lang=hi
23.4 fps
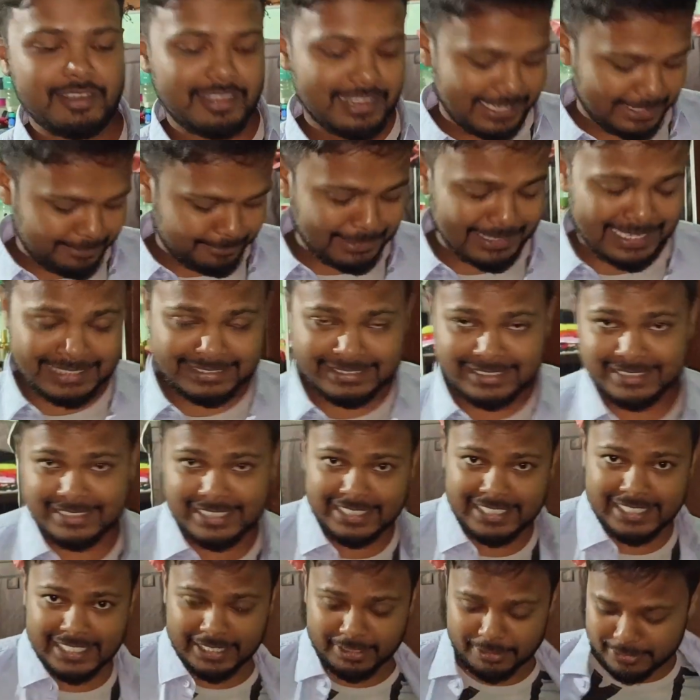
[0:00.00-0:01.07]
और एक बार
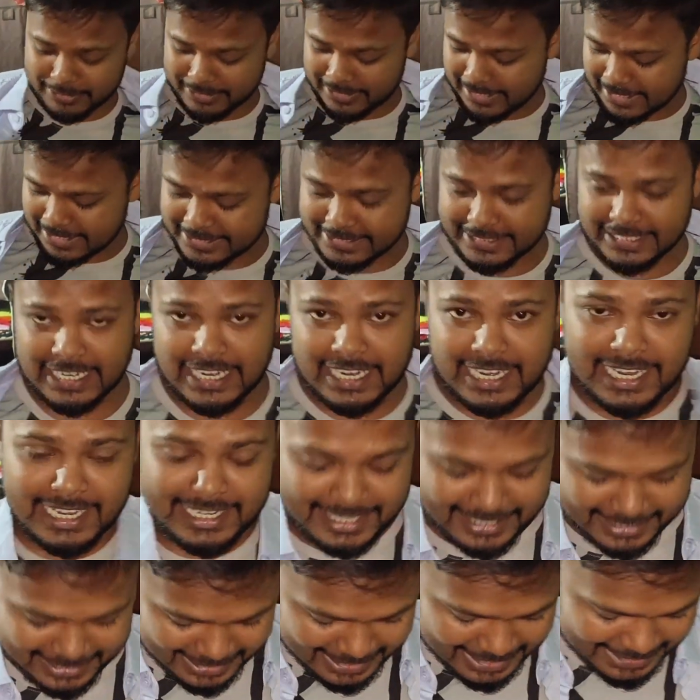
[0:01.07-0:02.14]
अंदाजा करो ये
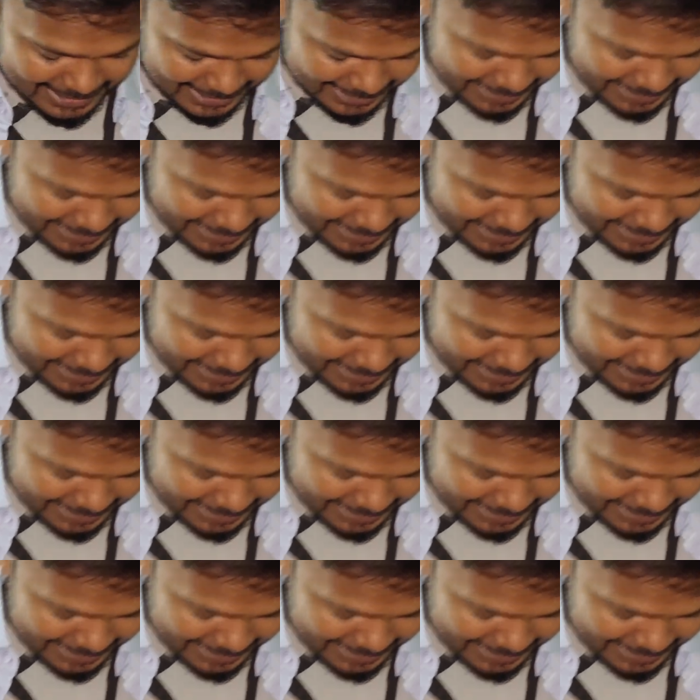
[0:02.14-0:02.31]
शर्ट ये